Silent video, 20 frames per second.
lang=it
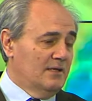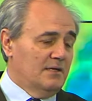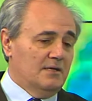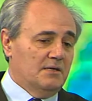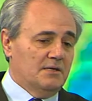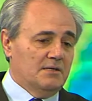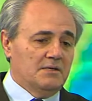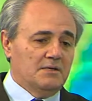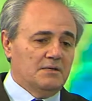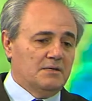
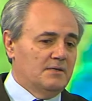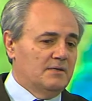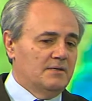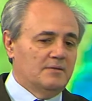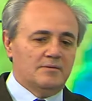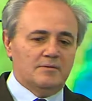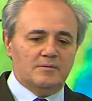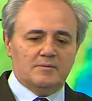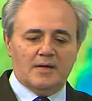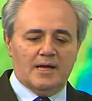
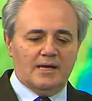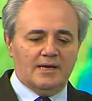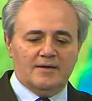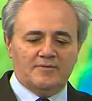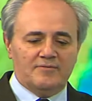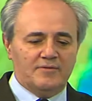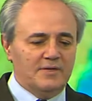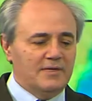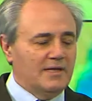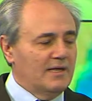eh, alla
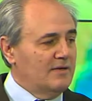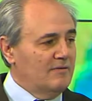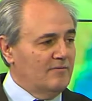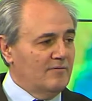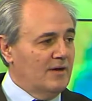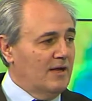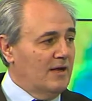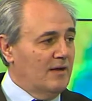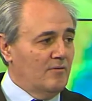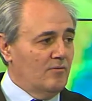fine
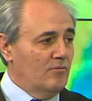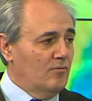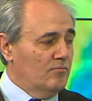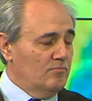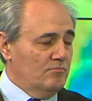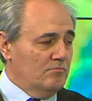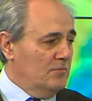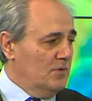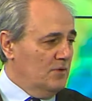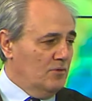arriverà
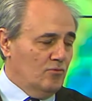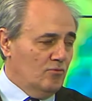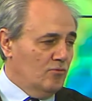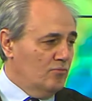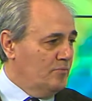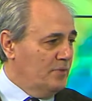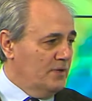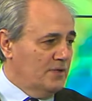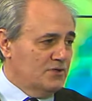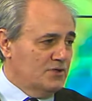
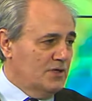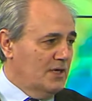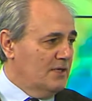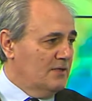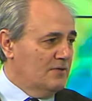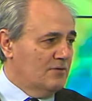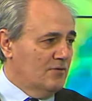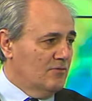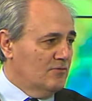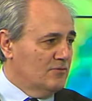
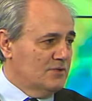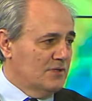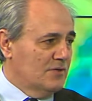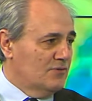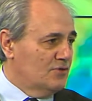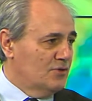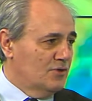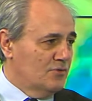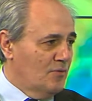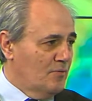l'1%, lo
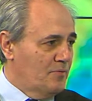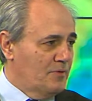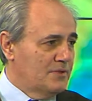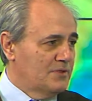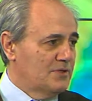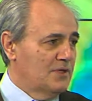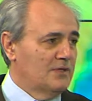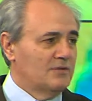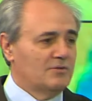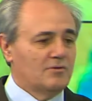
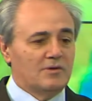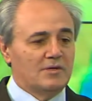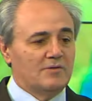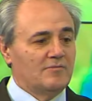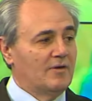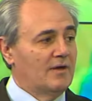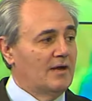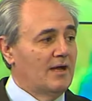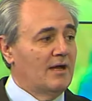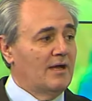0,5%
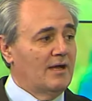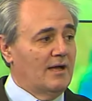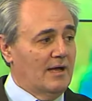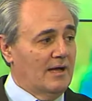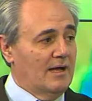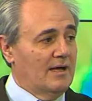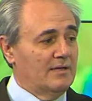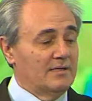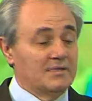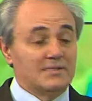arriverà
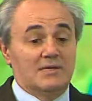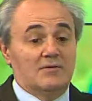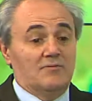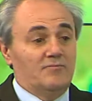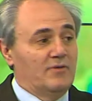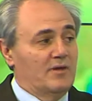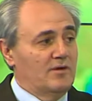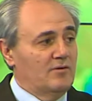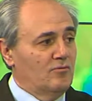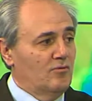a, se non
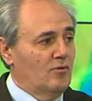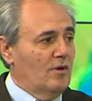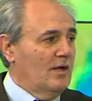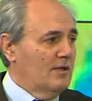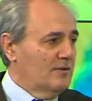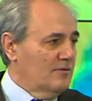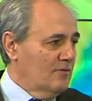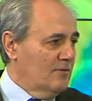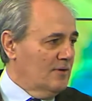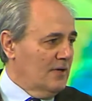viene
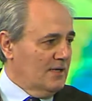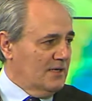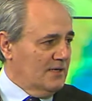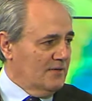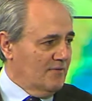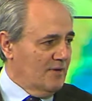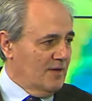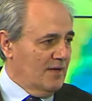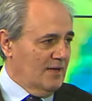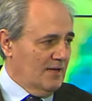curato,
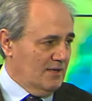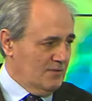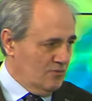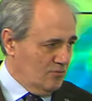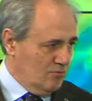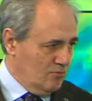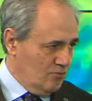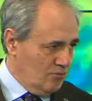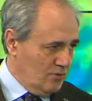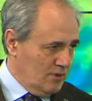arriva eh. al
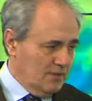tumore.